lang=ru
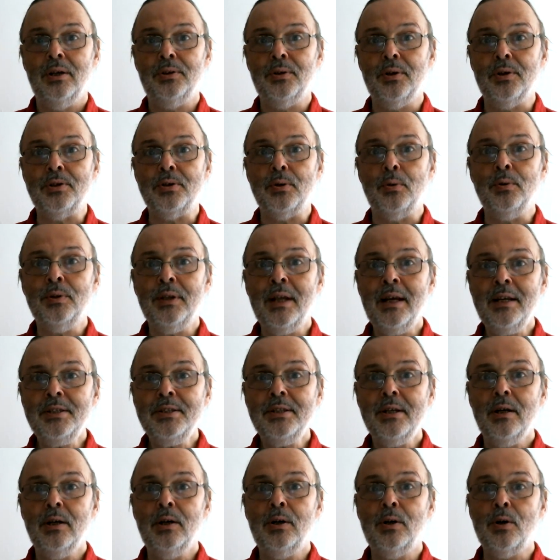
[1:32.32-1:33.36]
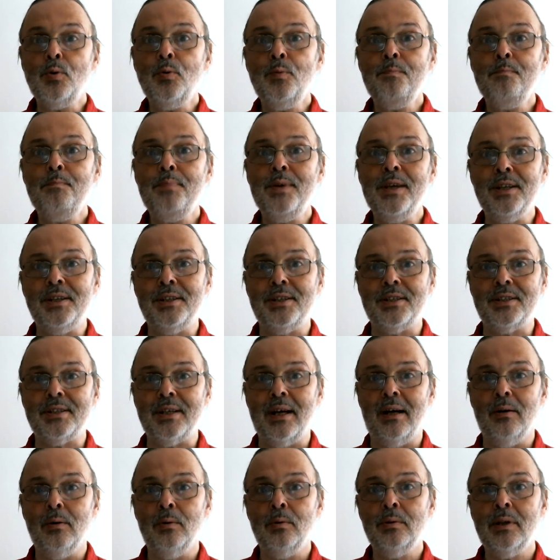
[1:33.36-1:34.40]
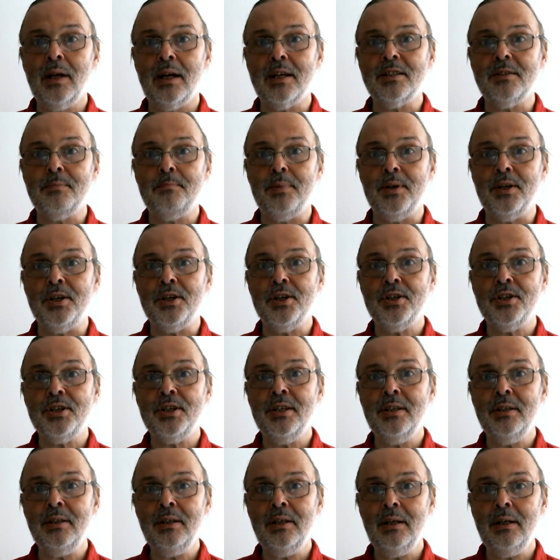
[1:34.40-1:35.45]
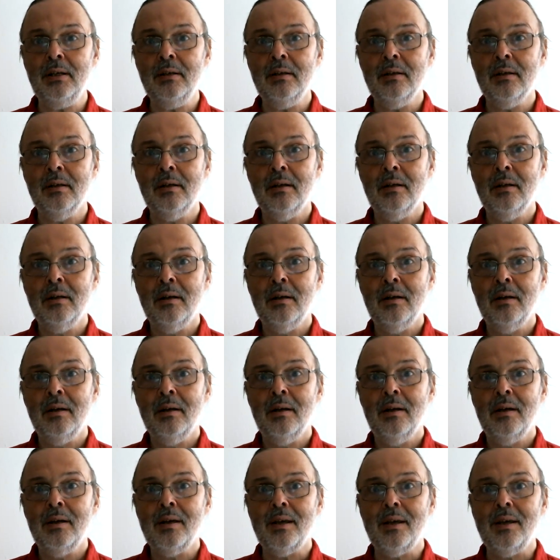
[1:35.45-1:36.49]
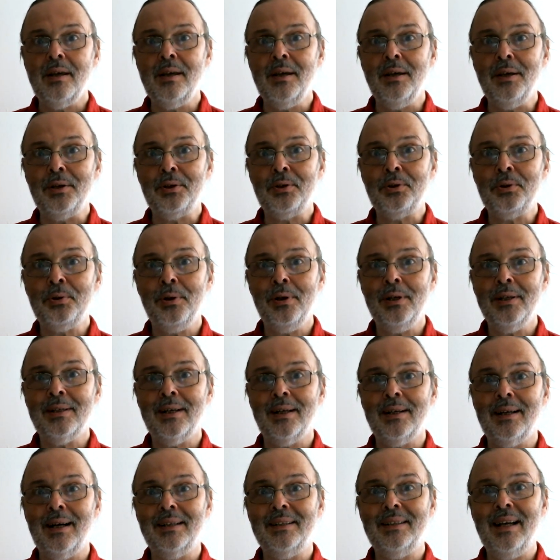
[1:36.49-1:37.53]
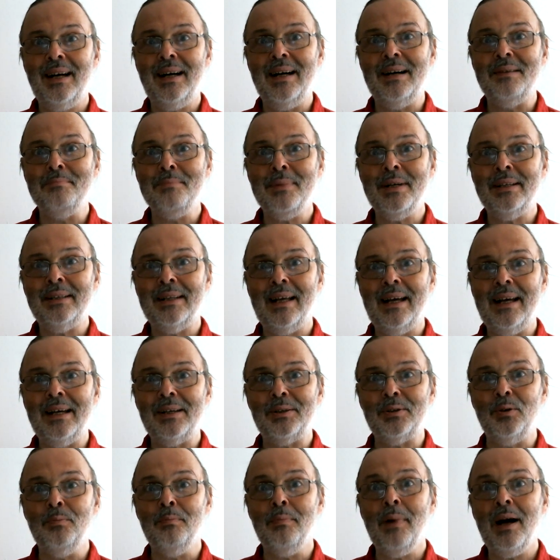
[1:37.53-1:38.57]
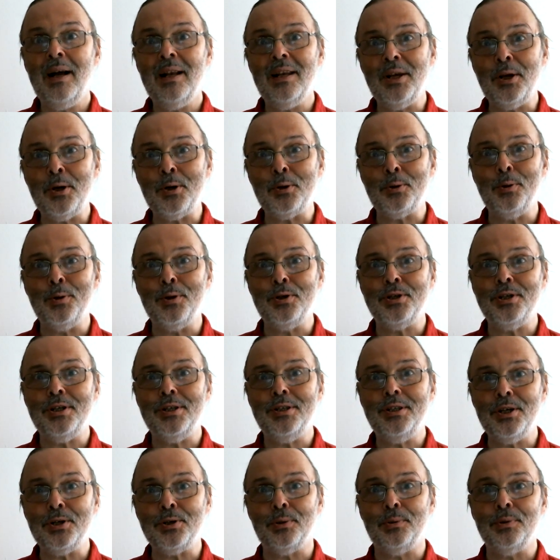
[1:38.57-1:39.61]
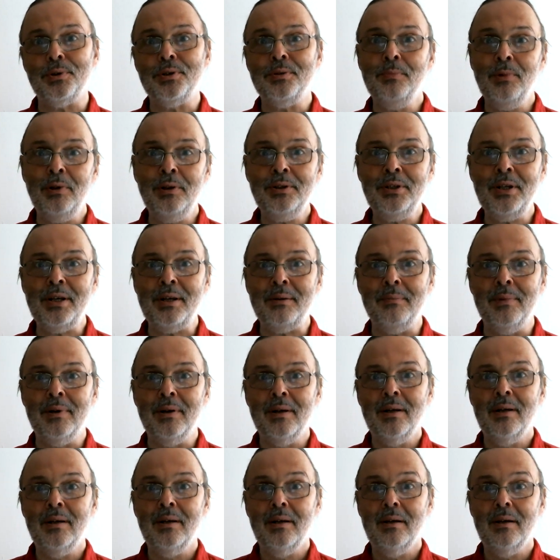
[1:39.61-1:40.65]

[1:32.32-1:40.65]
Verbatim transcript: То есть у нас крупица, у нас песчинка, и только когда мы на эту маленькую частичку смотрим,